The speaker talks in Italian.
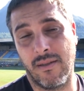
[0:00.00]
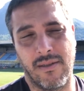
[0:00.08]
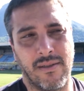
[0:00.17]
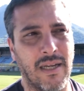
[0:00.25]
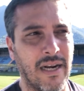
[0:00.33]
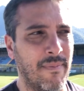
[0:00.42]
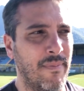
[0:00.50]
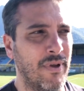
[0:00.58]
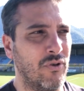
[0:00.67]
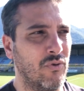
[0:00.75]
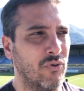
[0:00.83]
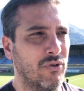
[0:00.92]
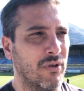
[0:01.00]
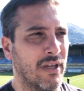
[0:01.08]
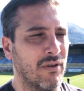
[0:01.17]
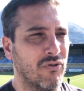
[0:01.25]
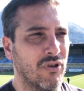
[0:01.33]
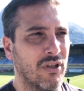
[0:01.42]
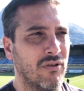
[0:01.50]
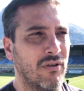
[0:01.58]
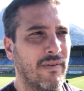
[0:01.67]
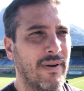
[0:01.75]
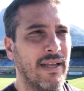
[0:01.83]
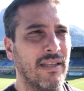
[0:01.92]
sarebbe giusto perché è un giocatore
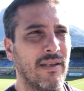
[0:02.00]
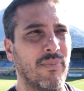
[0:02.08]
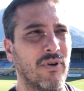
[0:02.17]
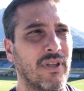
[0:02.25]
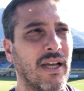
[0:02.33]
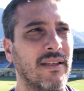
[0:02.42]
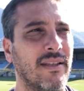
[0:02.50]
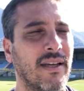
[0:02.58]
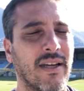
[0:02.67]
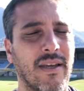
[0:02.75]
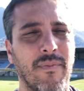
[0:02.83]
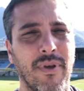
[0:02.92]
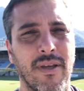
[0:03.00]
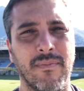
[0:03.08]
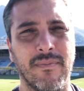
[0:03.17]
veramente importante anche in B.